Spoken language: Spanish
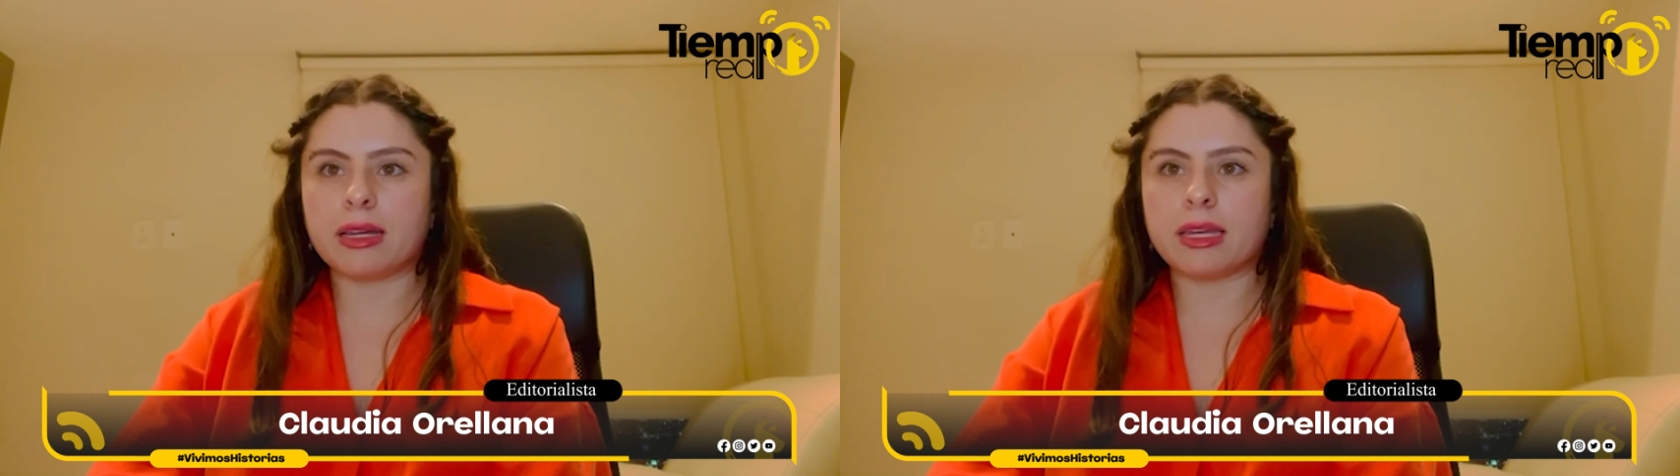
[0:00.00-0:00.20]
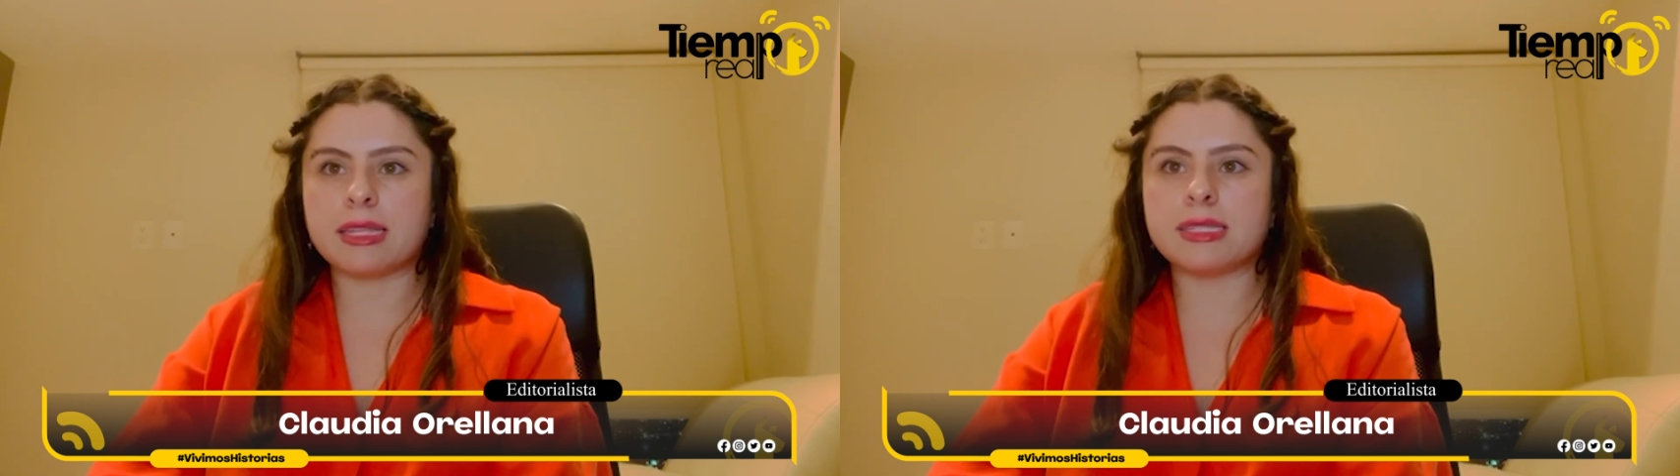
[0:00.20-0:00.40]

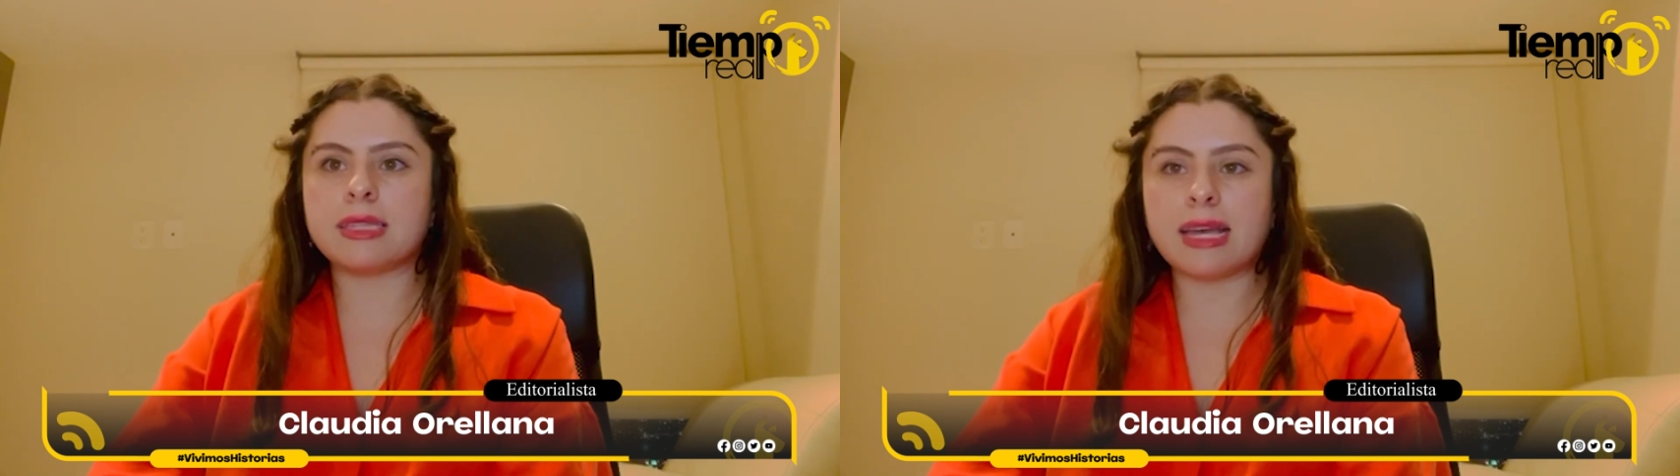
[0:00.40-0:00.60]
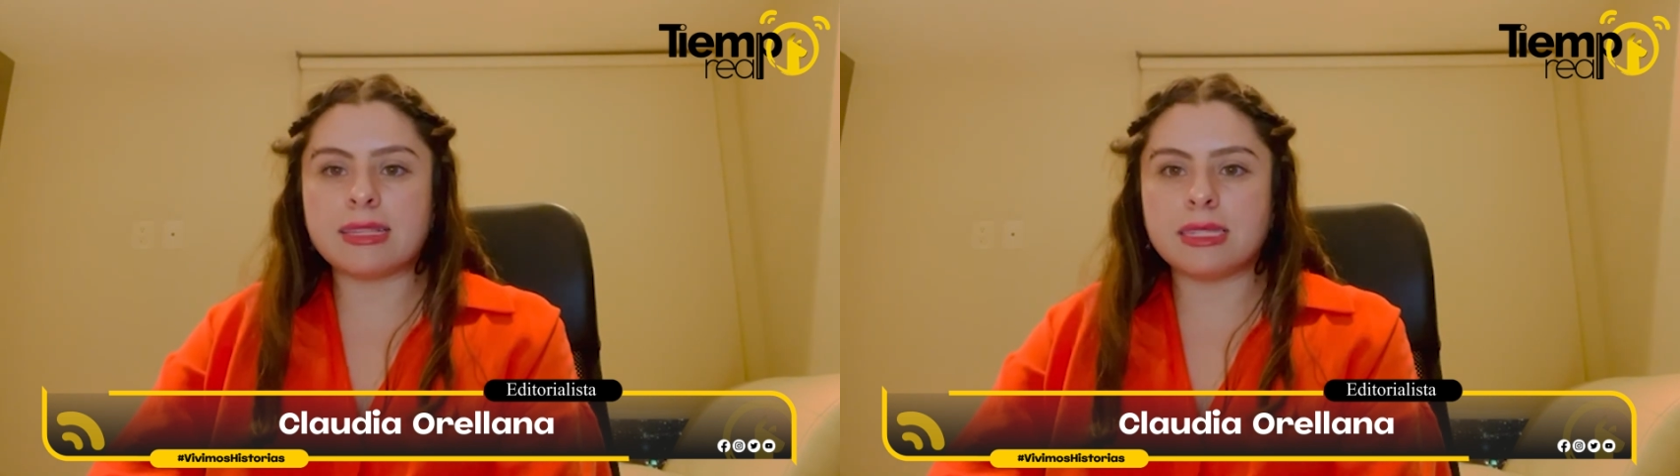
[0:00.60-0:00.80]
que es
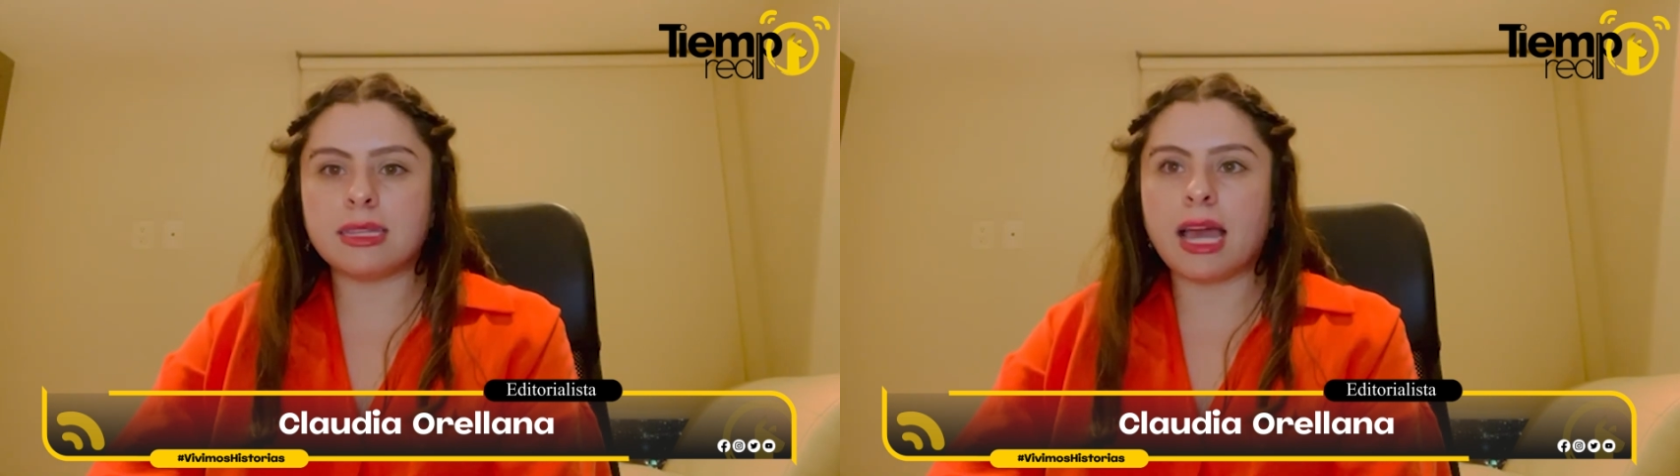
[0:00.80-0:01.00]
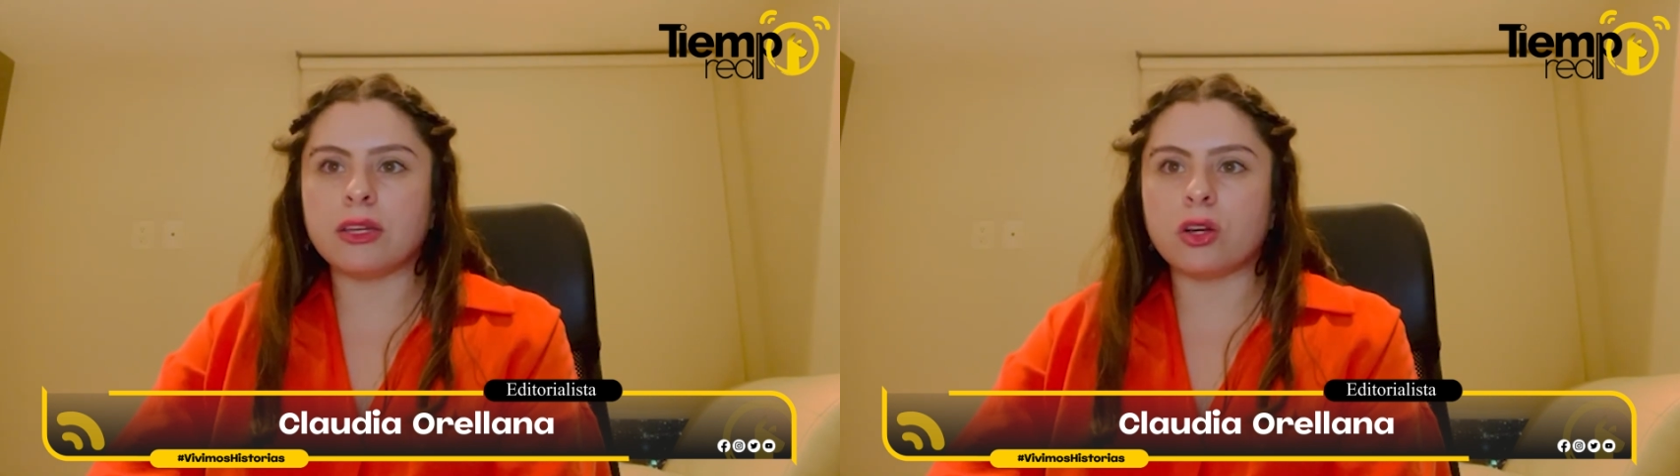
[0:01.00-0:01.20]

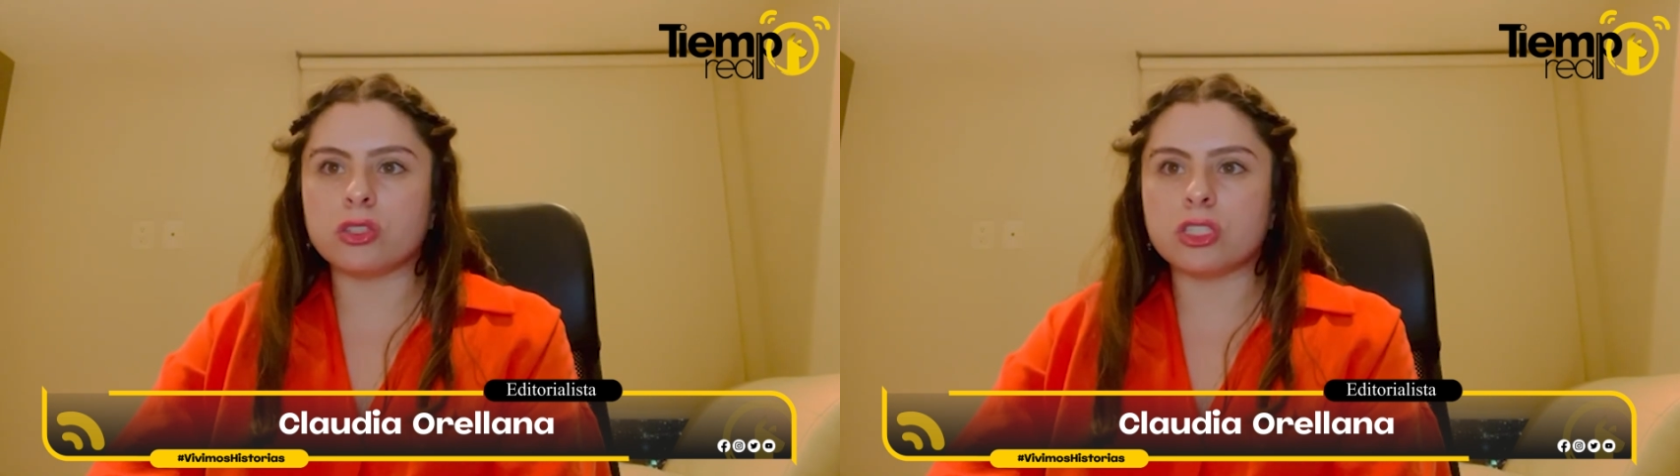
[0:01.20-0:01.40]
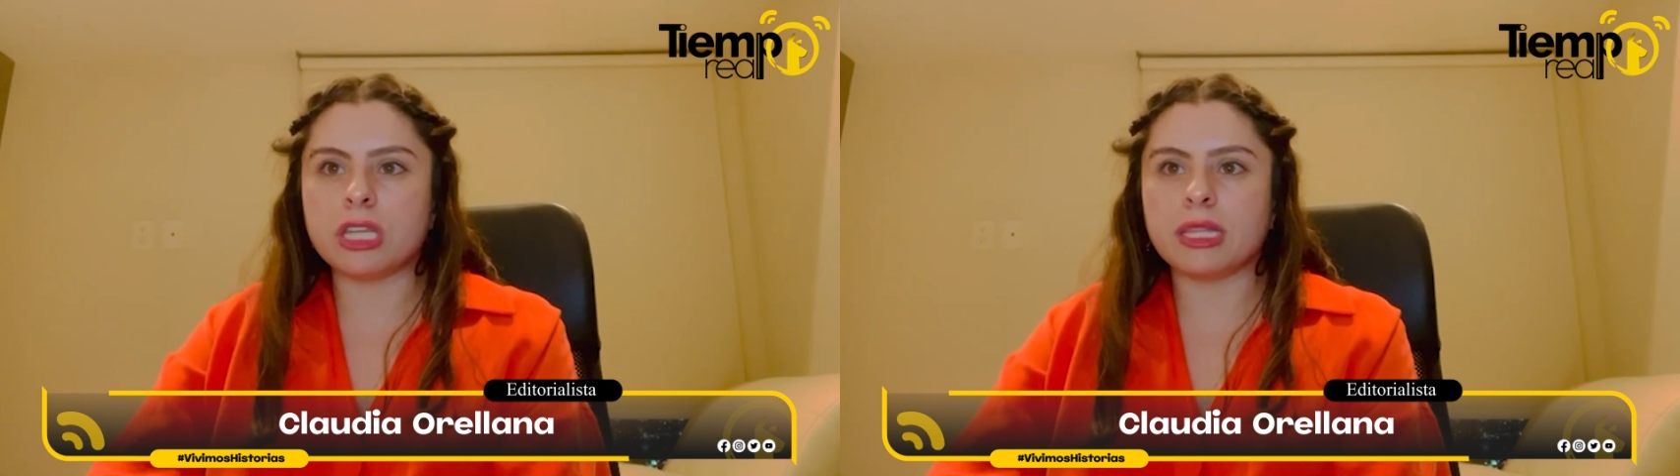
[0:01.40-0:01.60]
tácita e
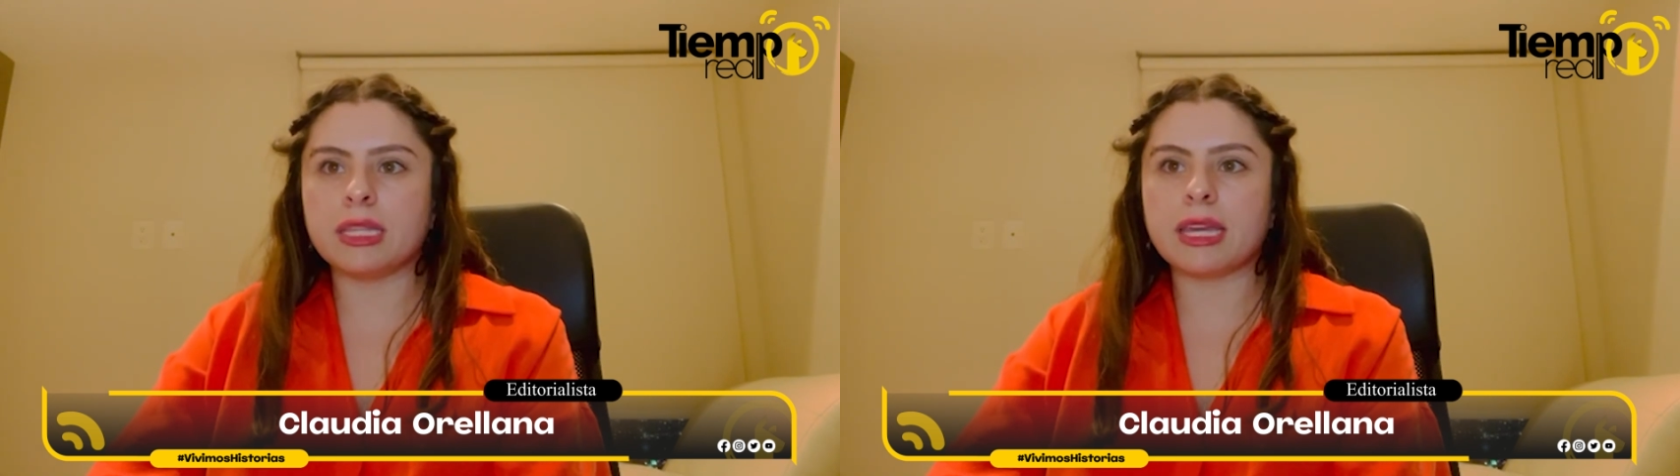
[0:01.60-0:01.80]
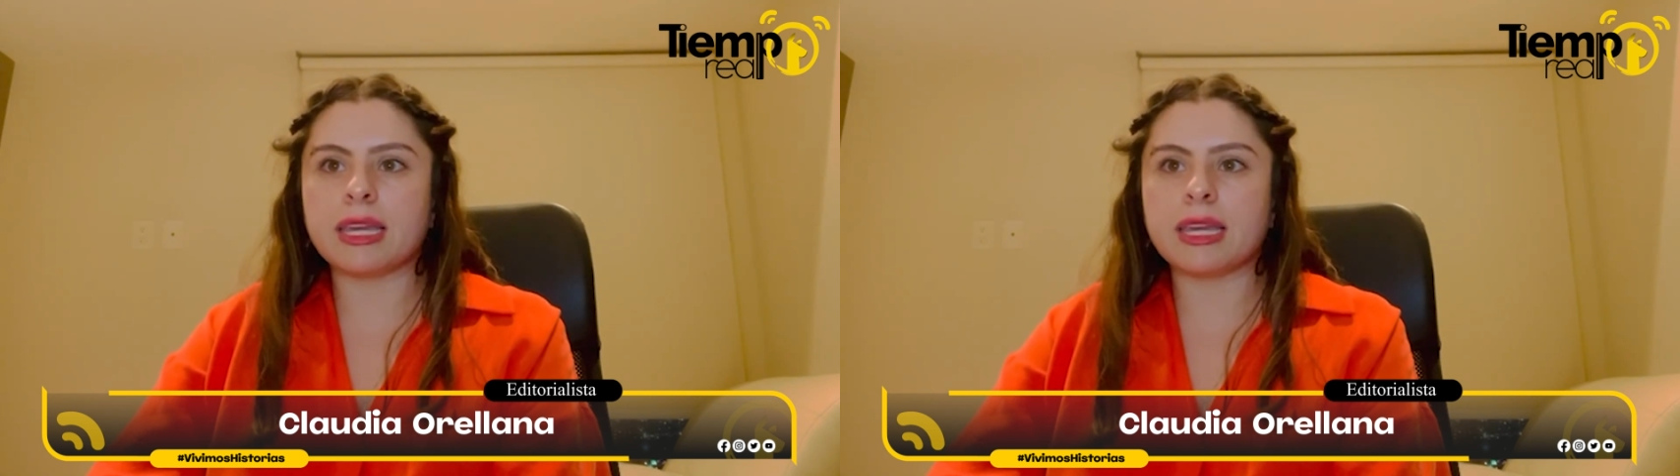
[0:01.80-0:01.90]
inconsciente,